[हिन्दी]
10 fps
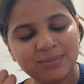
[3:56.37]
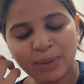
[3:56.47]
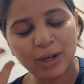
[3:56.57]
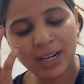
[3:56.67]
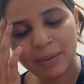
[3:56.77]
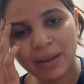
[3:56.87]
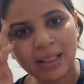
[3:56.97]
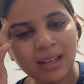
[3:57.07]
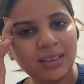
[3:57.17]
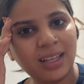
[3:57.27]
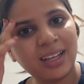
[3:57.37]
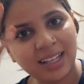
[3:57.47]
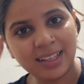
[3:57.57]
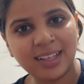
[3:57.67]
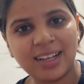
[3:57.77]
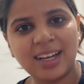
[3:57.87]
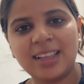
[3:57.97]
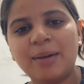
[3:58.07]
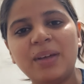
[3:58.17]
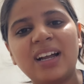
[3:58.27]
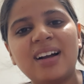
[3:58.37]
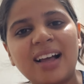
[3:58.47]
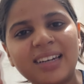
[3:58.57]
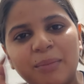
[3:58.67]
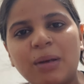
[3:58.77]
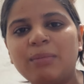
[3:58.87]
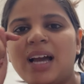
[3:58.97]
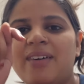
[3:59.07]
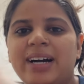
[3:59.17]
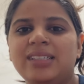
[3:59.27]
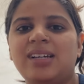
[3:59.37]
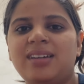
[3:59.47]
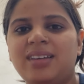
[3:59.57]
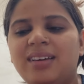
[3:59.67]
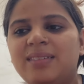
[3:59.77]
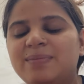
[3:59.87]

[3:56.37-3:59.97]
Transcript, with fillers: पर ना मेरे तो दिक्कत ही दिक्कत है मेरा कान नाम में भी आवाज़ आ रही है